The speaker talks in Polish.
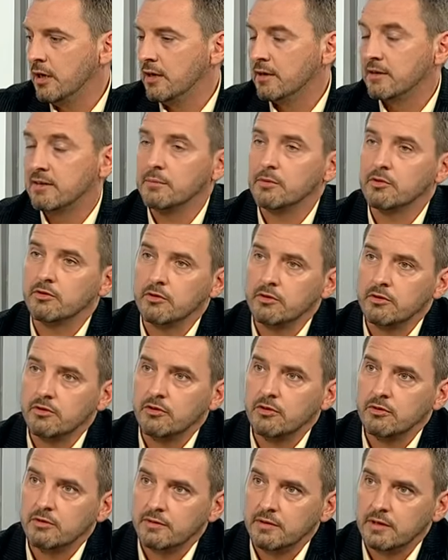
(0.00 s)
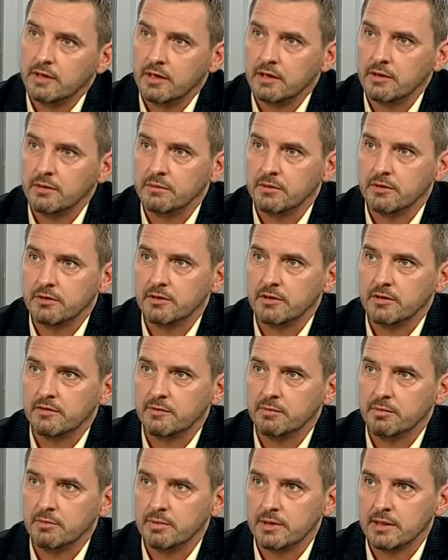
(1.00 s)
Samorządy się otwierają też na
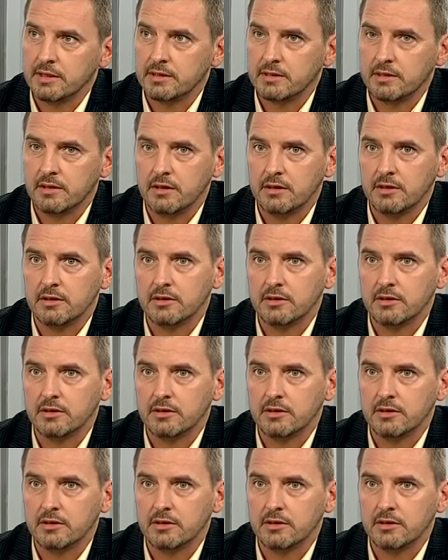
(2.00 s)
współpracę,